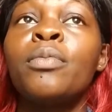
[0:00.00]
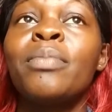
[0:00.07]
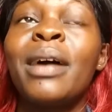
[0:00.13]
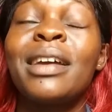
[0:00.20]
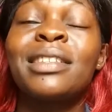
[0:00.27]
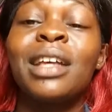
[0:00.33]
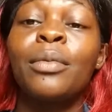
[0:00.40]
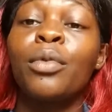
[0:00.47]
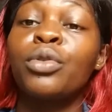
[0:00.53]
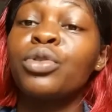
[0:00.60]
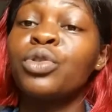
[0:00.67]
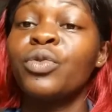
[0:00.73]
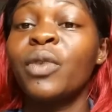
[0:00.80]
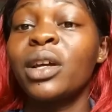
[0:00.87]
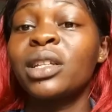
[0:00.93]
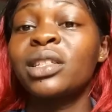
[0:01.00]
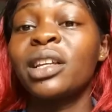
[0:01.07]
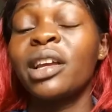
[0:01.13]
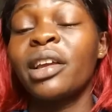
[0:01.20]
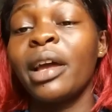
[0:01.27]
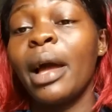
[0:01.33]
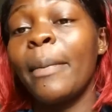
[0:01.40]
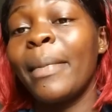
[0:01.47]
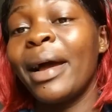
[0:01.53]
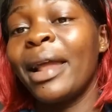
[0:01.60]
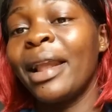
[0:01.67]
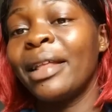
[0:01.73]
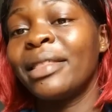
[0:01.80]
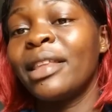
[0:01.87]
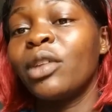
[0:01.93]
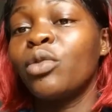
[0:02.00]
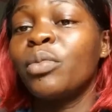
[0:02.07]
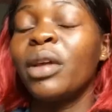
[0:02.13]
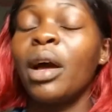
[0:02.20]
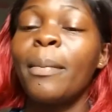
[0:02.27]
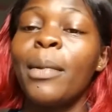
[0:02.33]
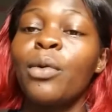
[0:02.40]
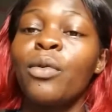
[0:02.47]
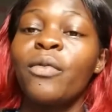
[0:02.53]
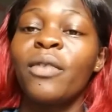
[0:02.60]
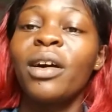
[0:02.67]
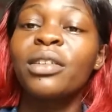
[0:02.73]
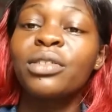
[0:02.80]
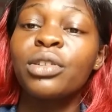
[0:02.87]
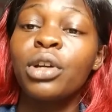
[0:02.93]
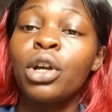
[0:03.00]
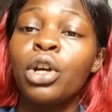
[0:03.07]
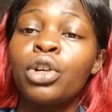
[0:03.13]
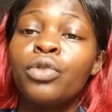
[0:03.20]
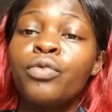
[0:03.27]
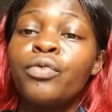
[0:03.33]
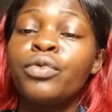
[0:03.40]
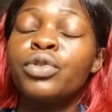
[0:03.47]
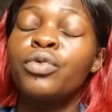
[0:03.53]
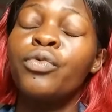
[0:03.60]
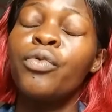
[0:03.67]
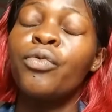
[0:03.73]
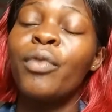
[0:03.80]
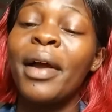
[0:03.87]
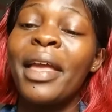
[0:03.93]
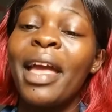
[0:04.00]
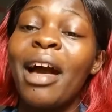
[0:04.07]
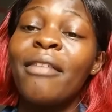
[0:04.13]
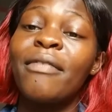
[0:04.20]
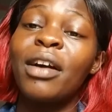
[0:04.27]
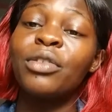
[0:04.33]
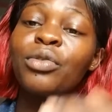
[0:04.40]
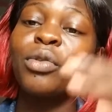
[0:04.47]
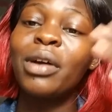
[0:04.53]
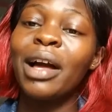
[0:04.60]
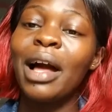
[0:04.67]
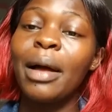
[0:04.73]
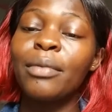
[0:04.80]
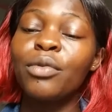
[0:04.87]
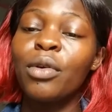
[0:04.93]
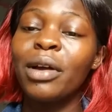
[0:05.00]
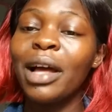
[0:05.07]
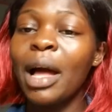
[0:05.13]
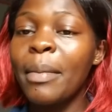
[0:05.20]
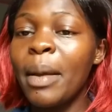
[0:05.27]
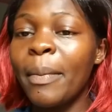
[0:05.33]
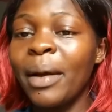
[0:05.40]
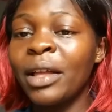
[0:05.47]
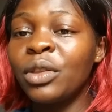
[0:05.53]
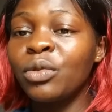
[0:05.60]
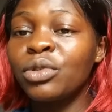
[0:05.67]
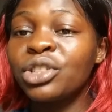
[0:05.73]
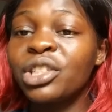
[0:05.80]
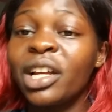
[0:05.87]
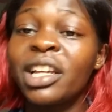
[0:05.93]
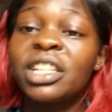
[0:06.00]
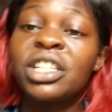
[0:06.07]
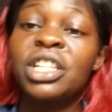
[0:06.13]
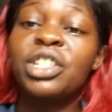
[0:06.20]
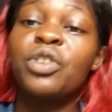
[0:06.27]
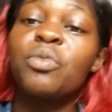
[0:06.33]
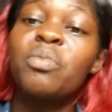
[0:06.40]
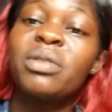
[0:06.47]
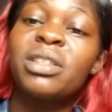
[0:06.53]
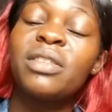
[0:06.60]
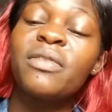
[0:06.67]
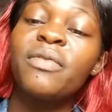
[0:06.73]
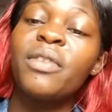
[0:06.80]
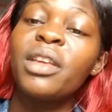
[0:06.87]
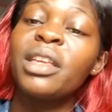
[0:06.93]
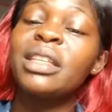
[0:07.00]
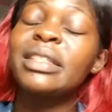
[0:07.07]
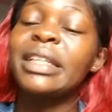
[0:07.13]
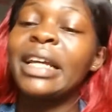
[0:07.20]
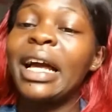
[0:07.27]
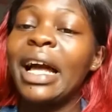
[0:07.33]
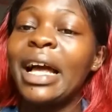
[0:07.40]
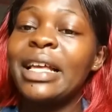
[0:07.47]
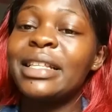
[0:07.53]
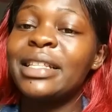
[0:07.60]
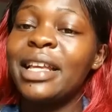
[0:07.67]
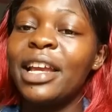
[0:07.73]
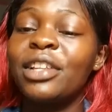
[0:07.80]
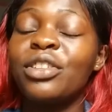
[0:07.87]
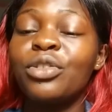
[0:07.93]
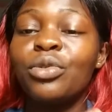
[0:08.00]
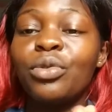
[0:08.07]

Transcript: Par exemple, on dit souvent que si quelqu'un a mal à la tête ou bien mal au ventre, vous voyez, avant, nos grands nos grands partaient au champ, ils cherchaient une petite fille, ils écrasaient, ils te